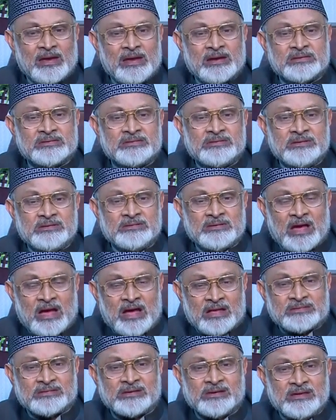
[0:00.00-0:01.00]
অ্যালার্জি
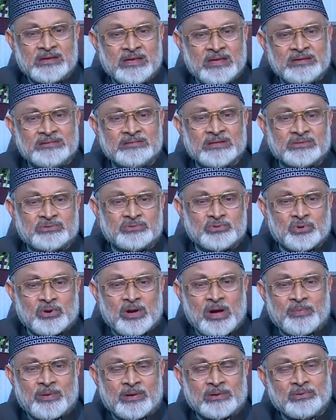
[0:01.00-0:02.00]
আছে এই জাতীয়
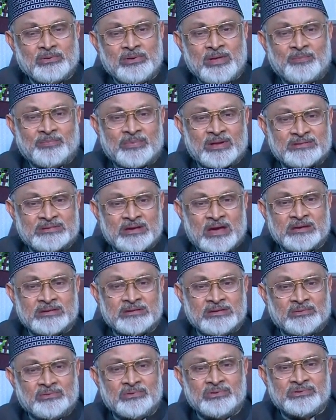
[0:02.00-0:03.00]
খাবারগুলি আমরা জানি
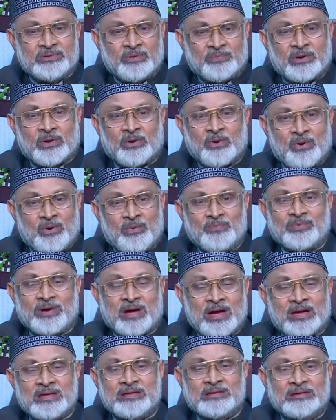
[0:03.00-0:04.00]
এগুলি যদি আমরা কম
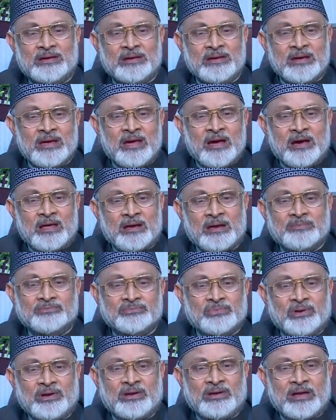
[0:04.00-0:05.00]
খাই
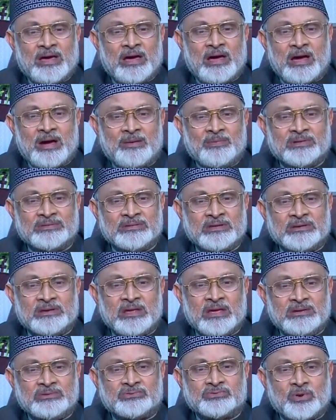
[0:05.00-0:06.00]
আলহামদুলিল্লাহ আমাদের
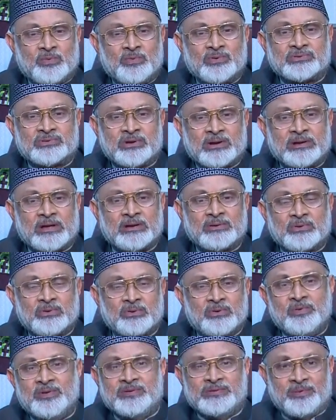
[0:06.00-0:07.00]
এই সমস্যাটা
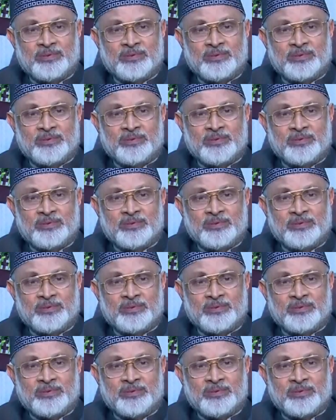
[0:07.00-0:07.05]
কমে